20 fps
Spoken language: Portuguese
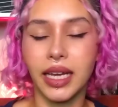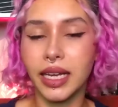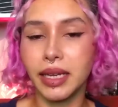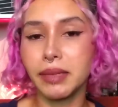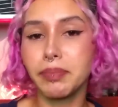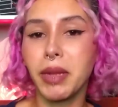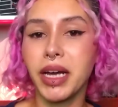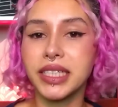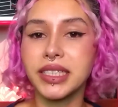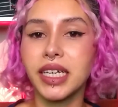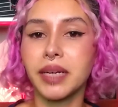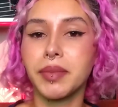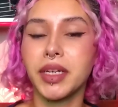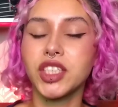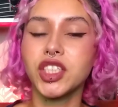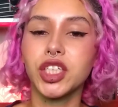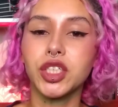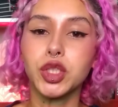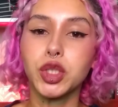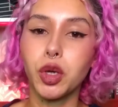E aí,
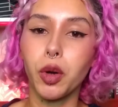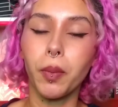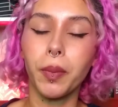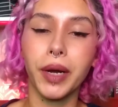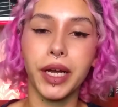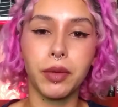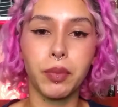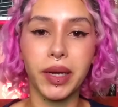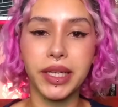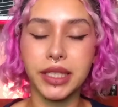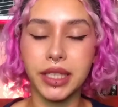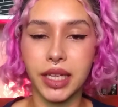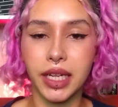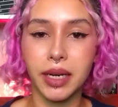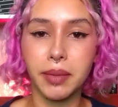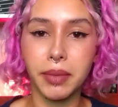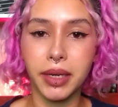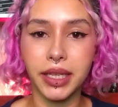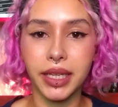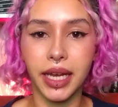basicamente, a gente acompanha uma
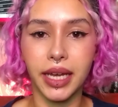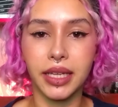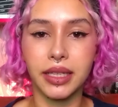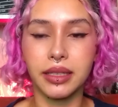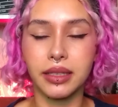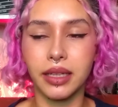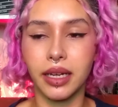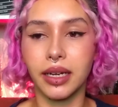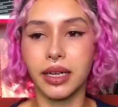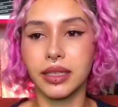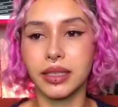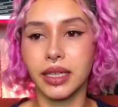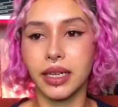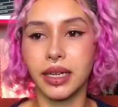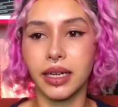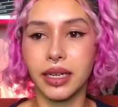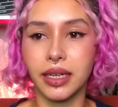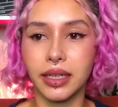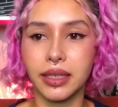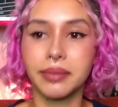trama, né, da,
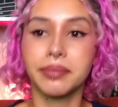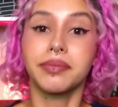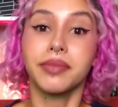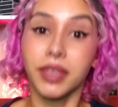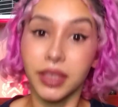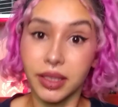da...